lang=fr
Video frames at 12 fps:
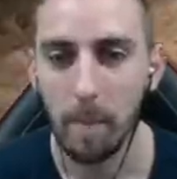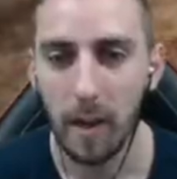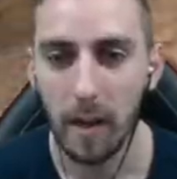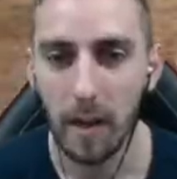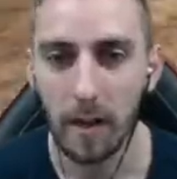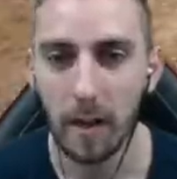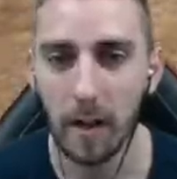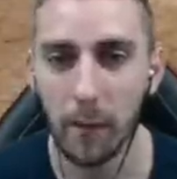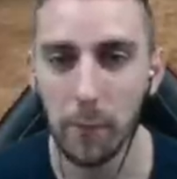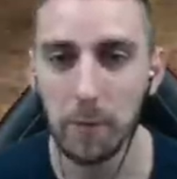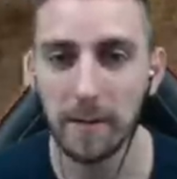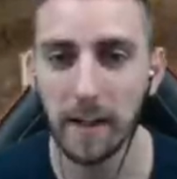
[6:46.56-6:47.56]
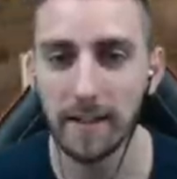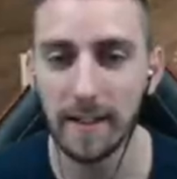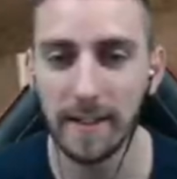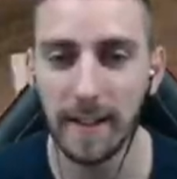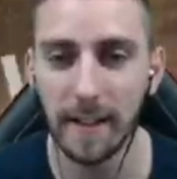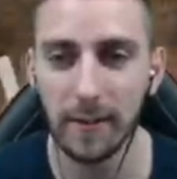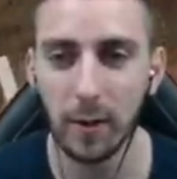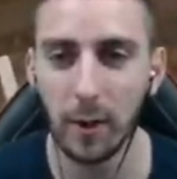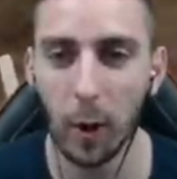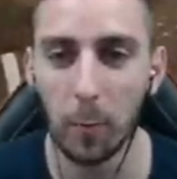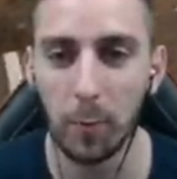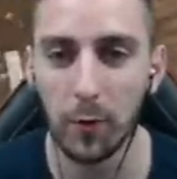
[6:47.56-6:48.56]
Et, euh, franchement, c'est intéressant. Et
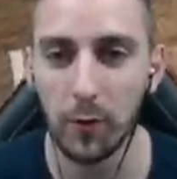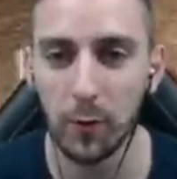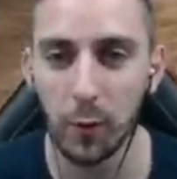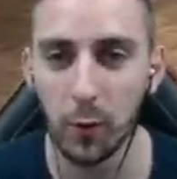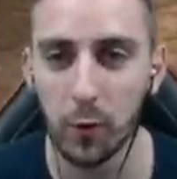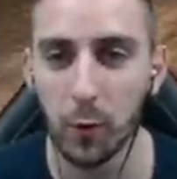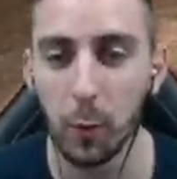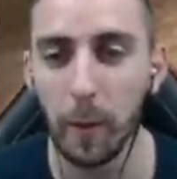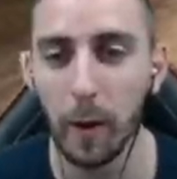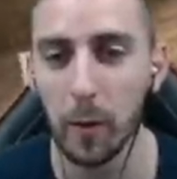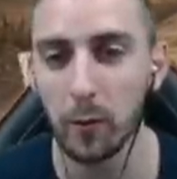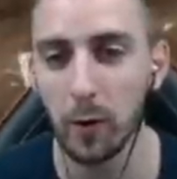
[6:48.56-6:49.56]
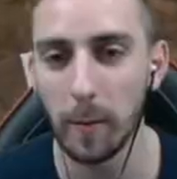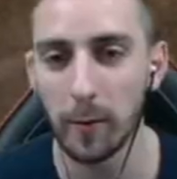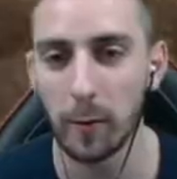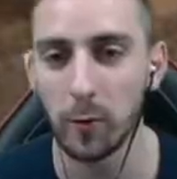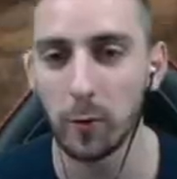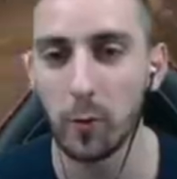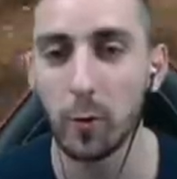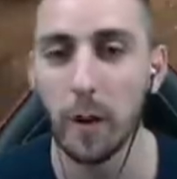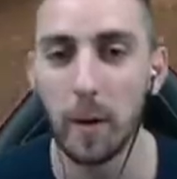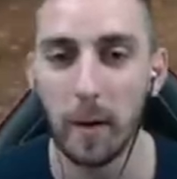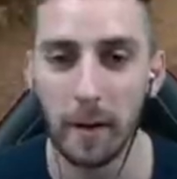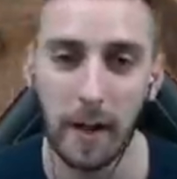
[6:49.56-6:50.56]
en plus, je suis super content parce que du coup, il y
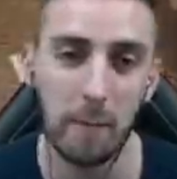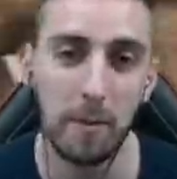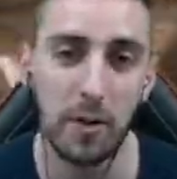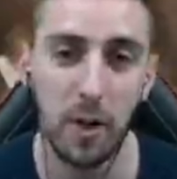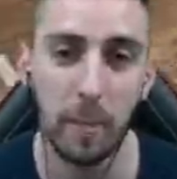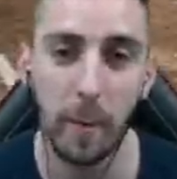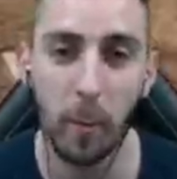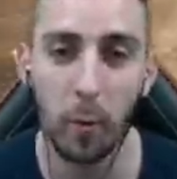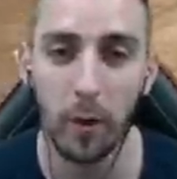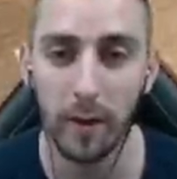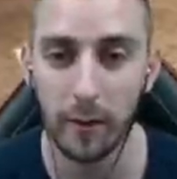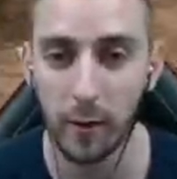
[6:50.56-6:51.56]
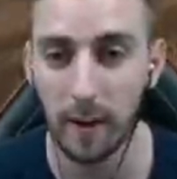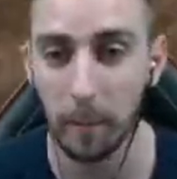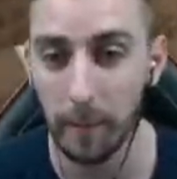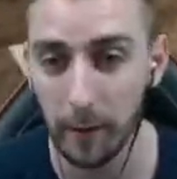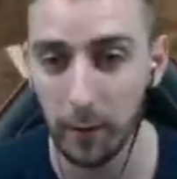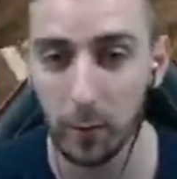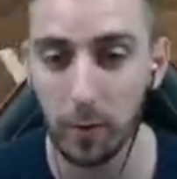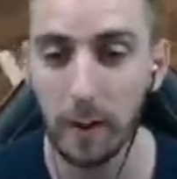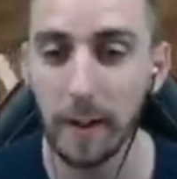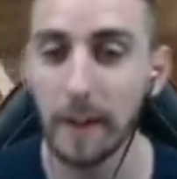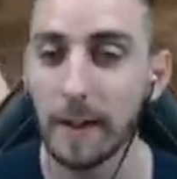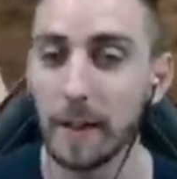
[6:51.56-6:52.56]
a, y a MXGP Pro qui va sortir bientôt.
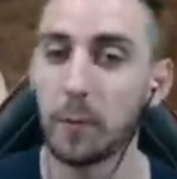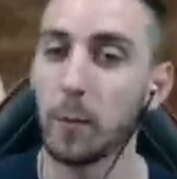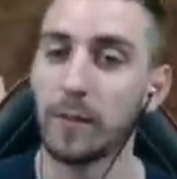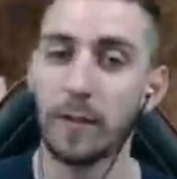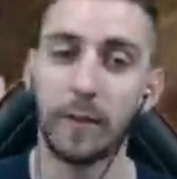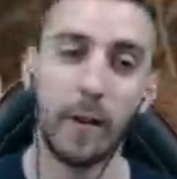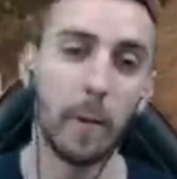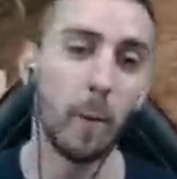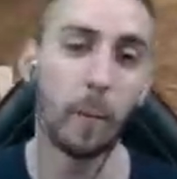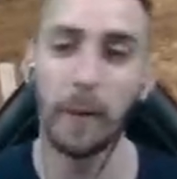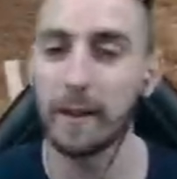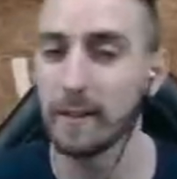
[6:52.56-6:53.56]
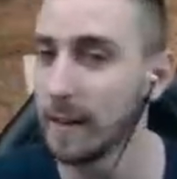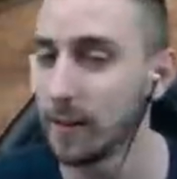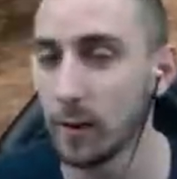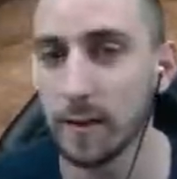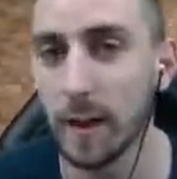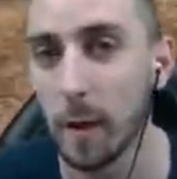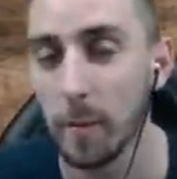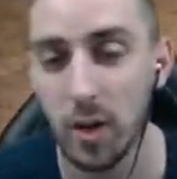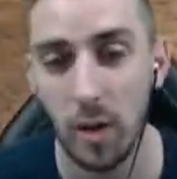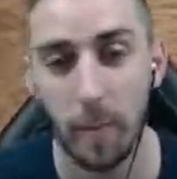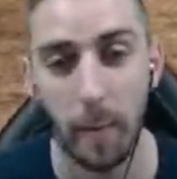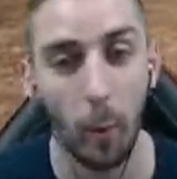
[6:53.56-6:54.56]
Et je pensais vraiment pas qu'ils allaient sortir un
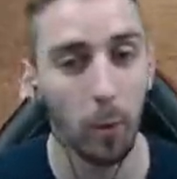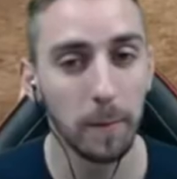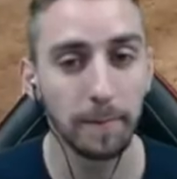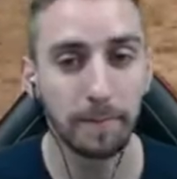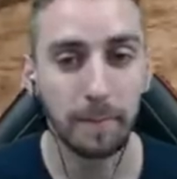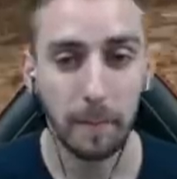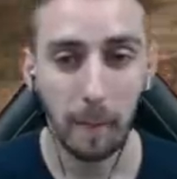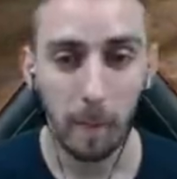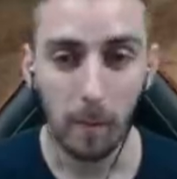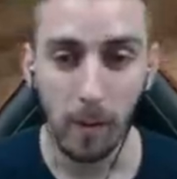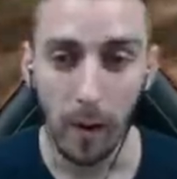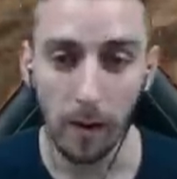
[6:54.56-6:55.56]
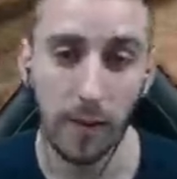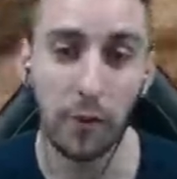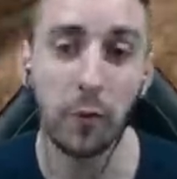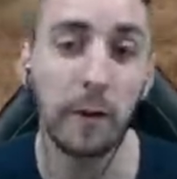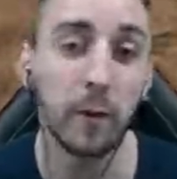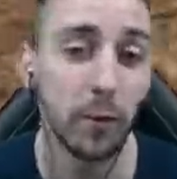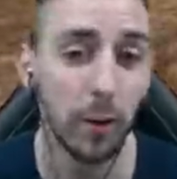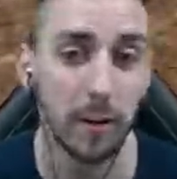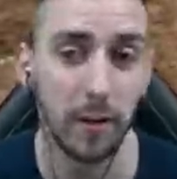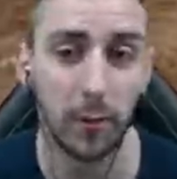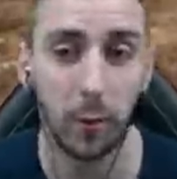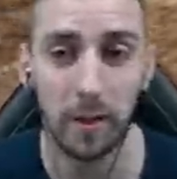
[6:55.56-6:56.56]
MXGP Pro. Sachant qu'ils ont
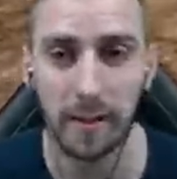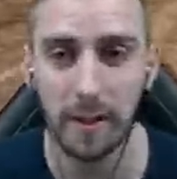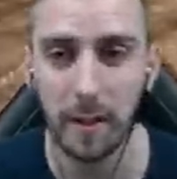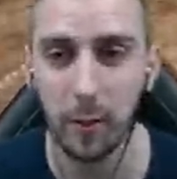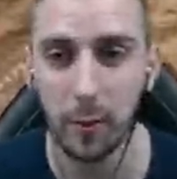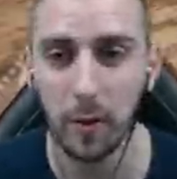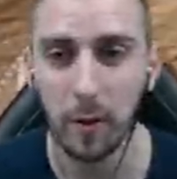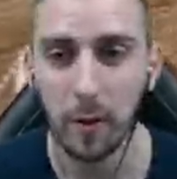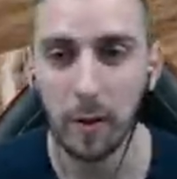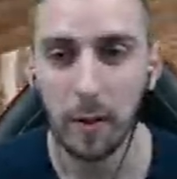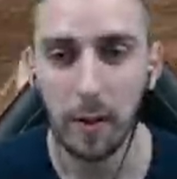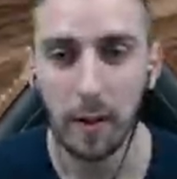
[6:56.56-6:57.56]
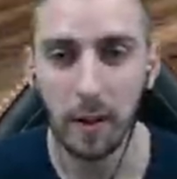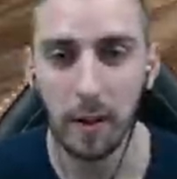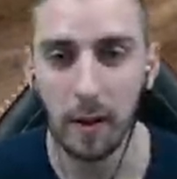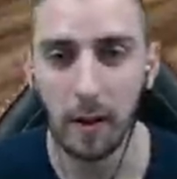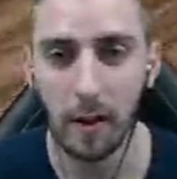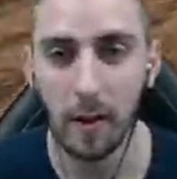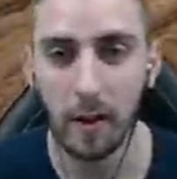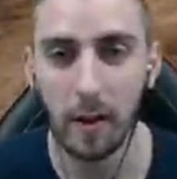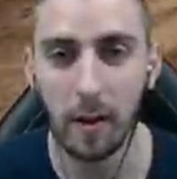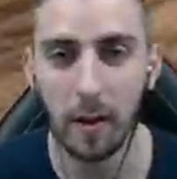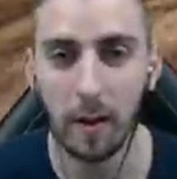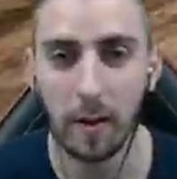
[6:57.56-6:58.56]
sorti celui-là cette année, tu vois.
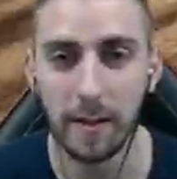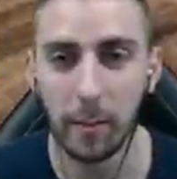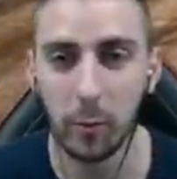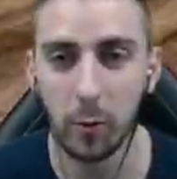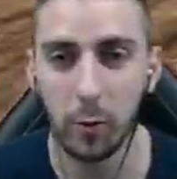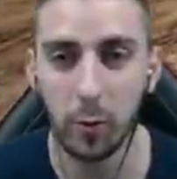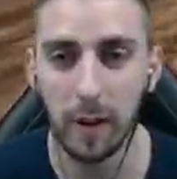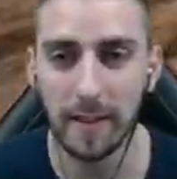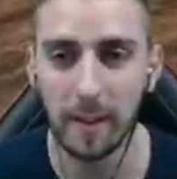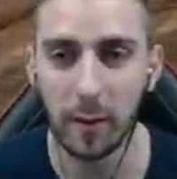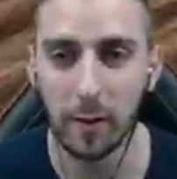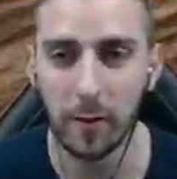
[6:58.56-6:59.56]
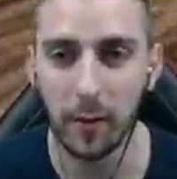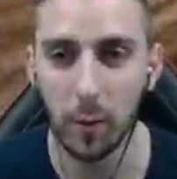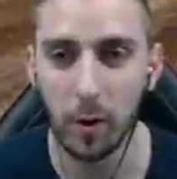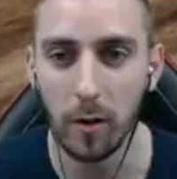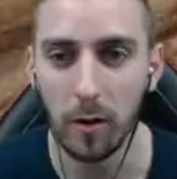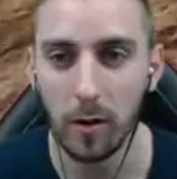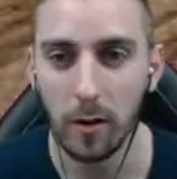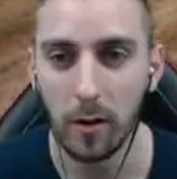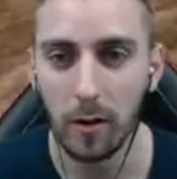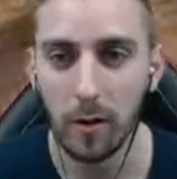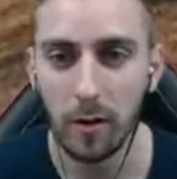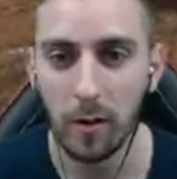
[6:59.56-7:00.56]
Euh, et, c'est plutôt cool, là, ah, ça y est, on a fini le tour.
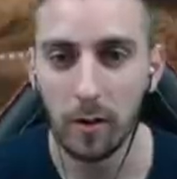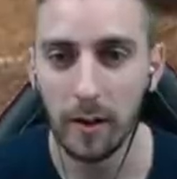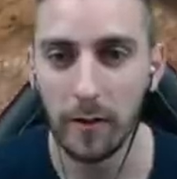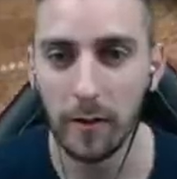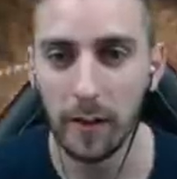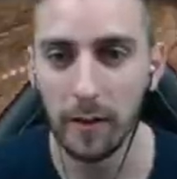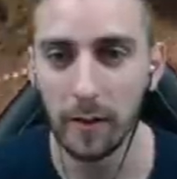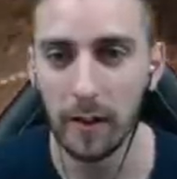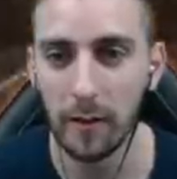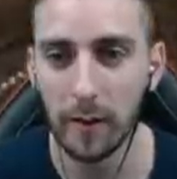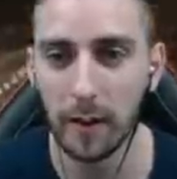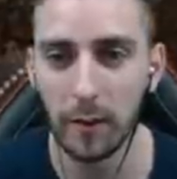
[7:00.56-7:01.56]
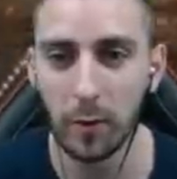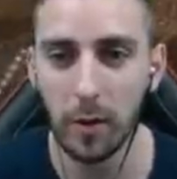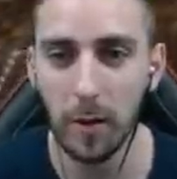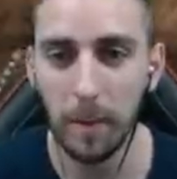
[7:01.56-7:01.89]
On a, fini, le tour.